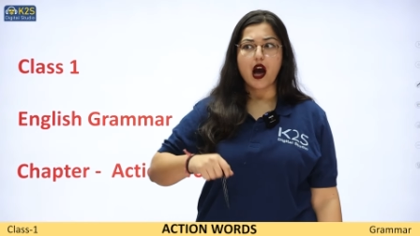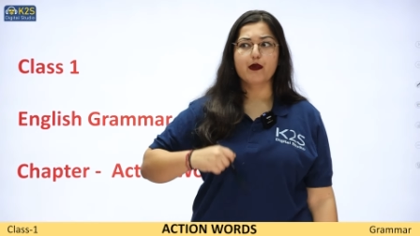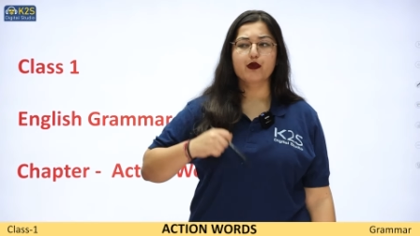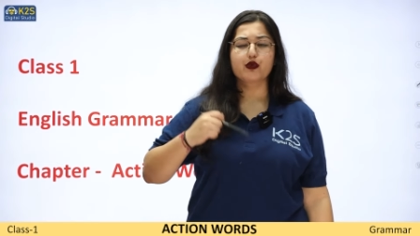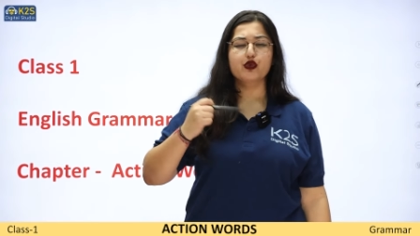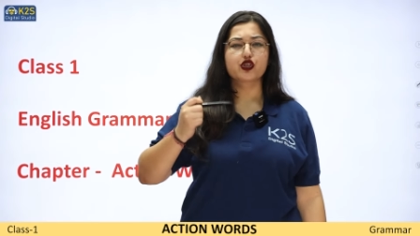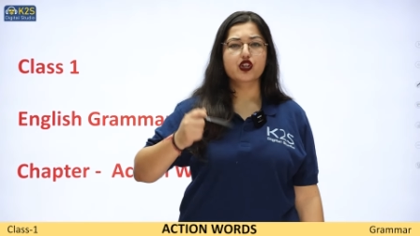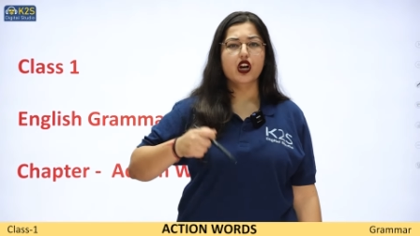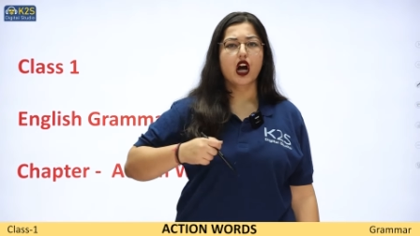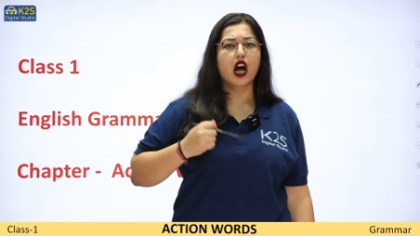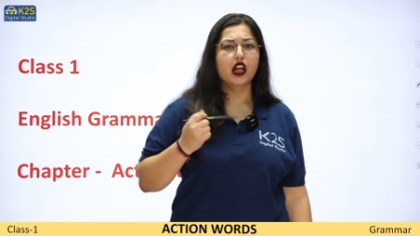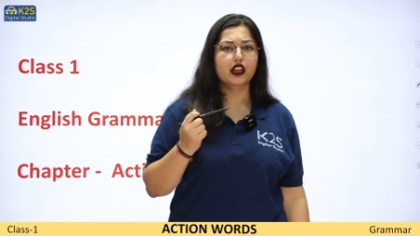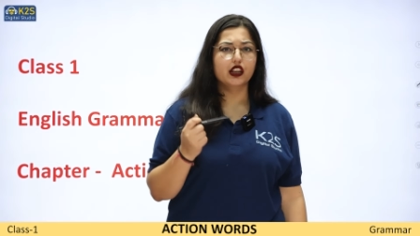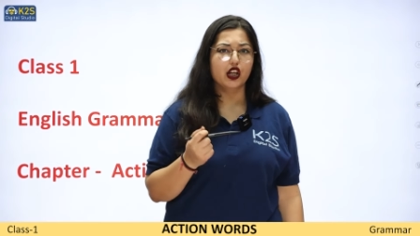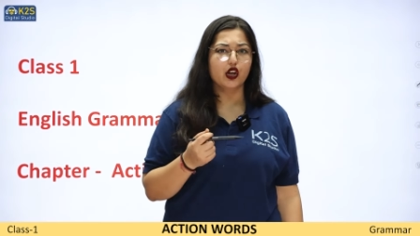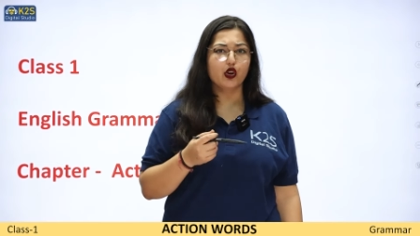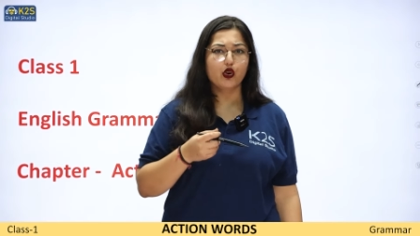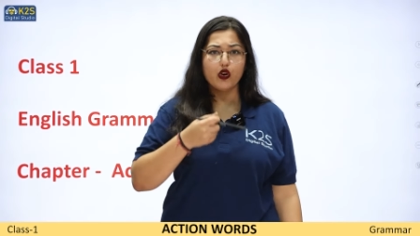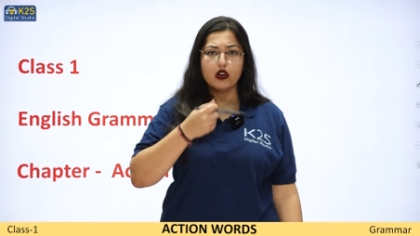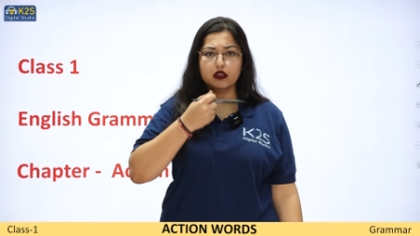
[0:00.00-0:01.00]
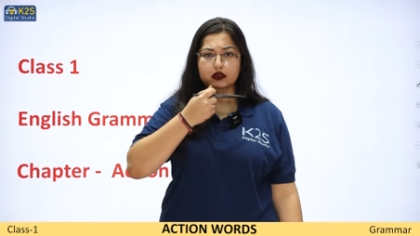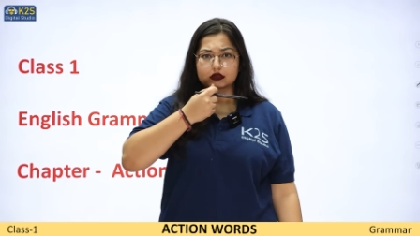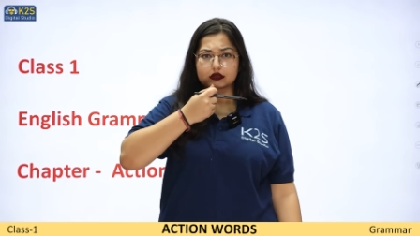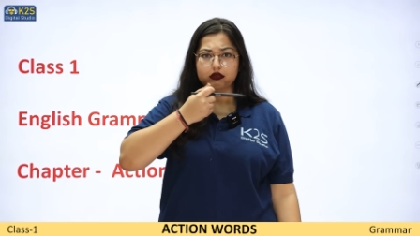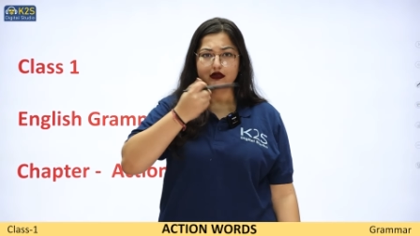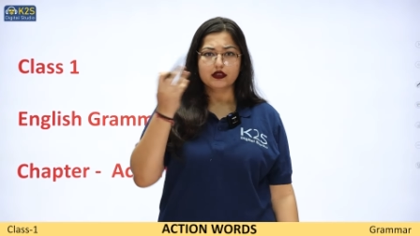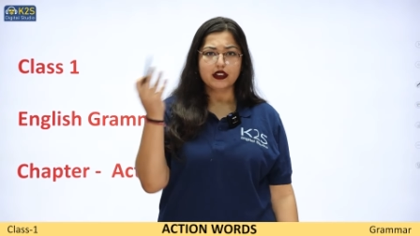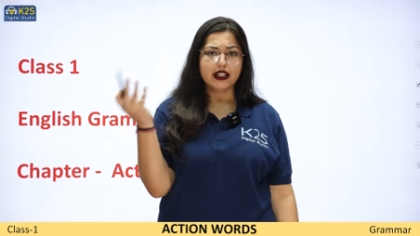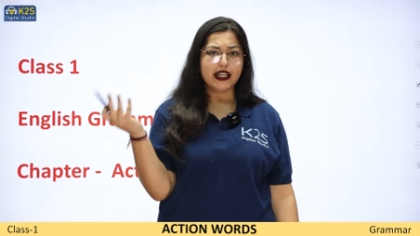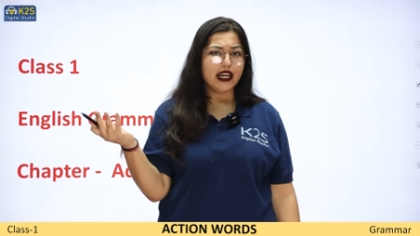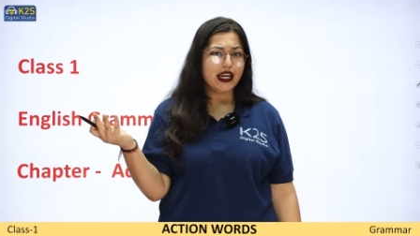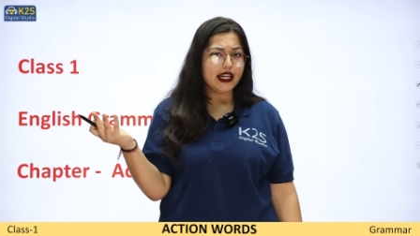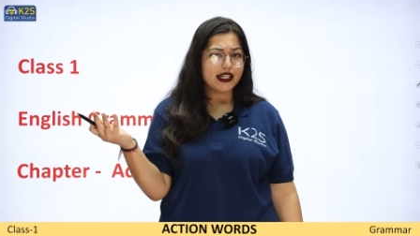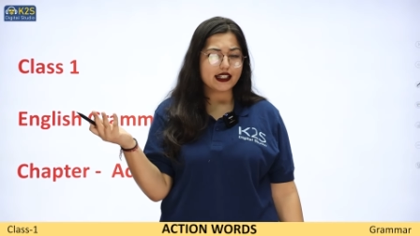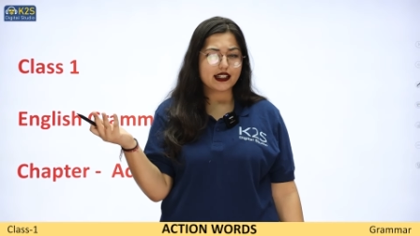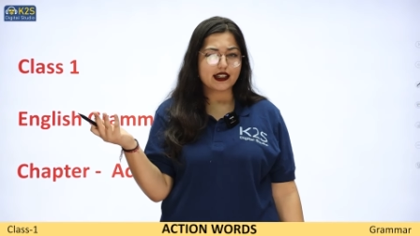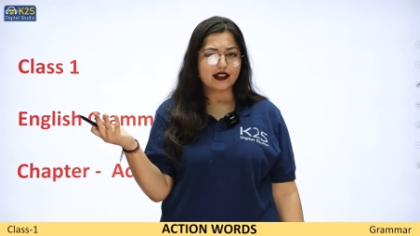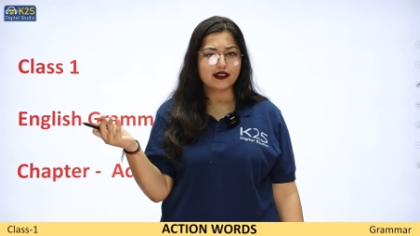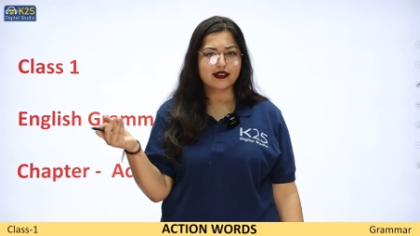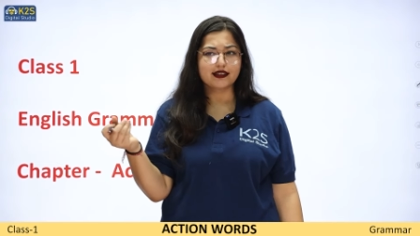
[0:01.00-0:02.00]
आप कुछ खाते हो
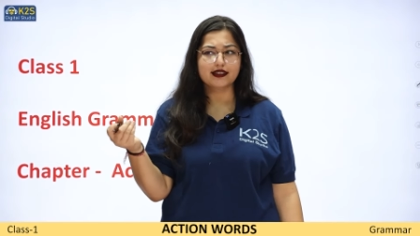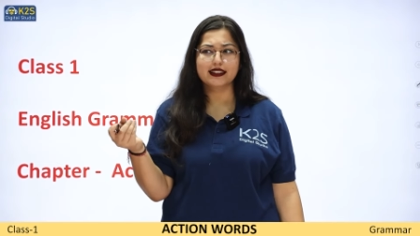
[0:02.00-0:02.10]
ईट